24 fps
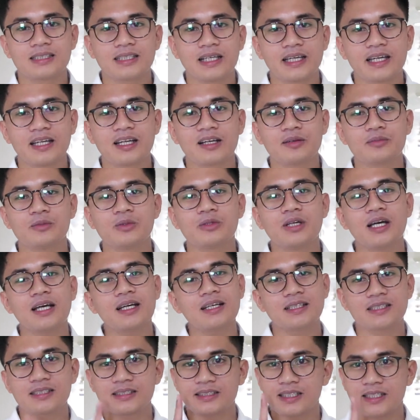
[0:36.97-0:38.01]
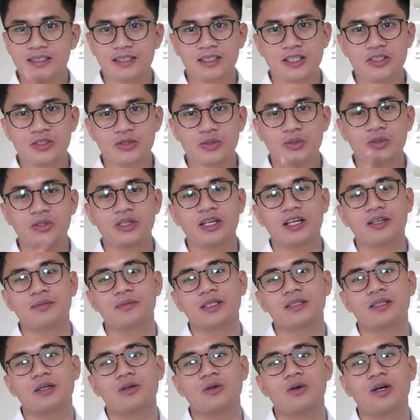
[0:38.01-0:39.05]
Saya anak muda, saya tidak setuju dengan
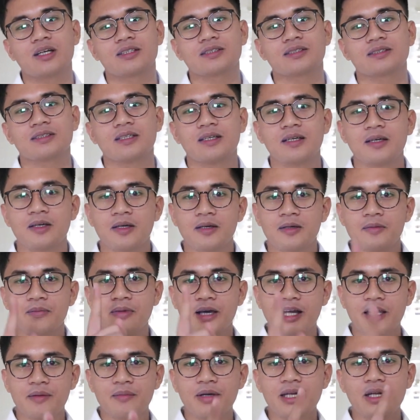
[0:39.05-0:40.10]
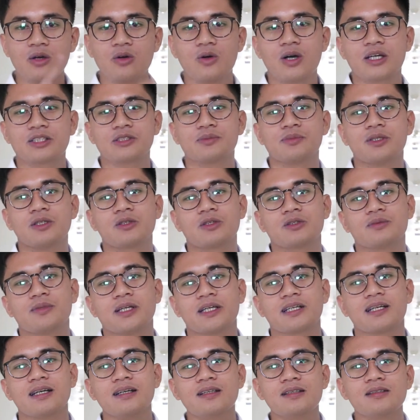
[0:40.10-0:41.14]
berita hoax. Bagaimana hoax menurut
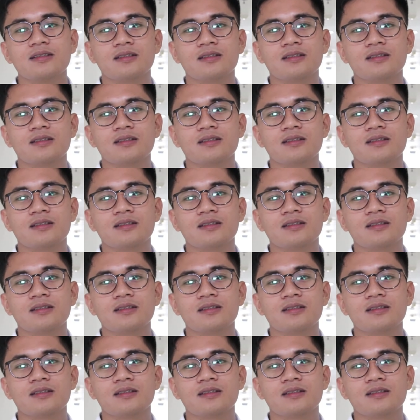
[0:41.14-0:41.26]
mereka?